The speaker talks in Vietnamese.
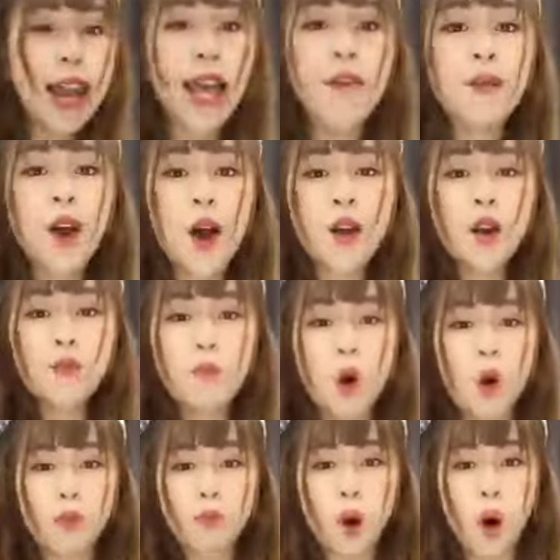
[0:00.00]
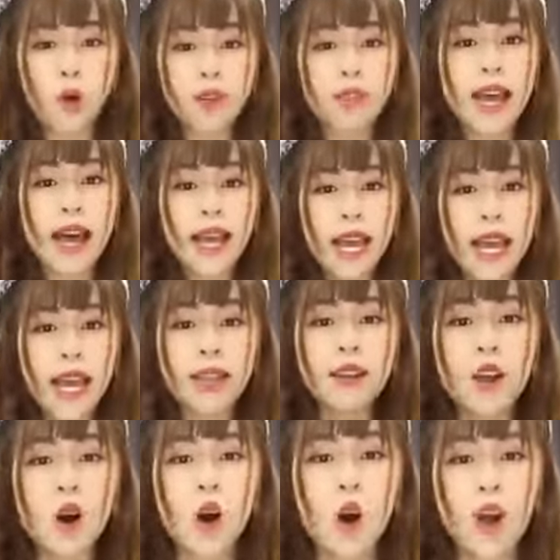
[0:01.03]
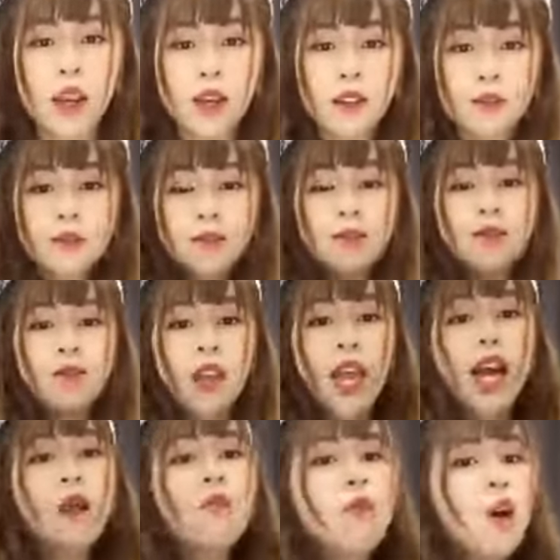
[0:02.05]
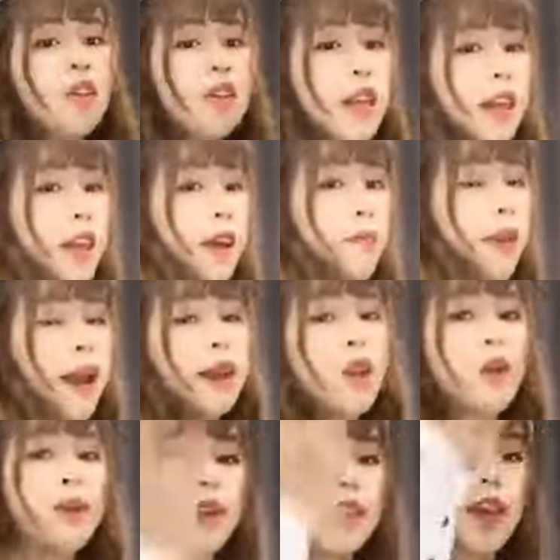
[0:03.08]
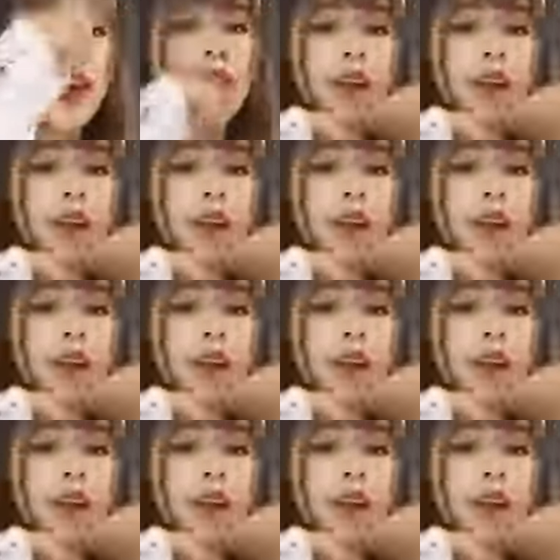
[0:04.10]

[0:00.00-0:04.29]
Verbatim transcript: là em còn được một bộ size S thôi Em còn một bộ size đang mặc thôi mấy chị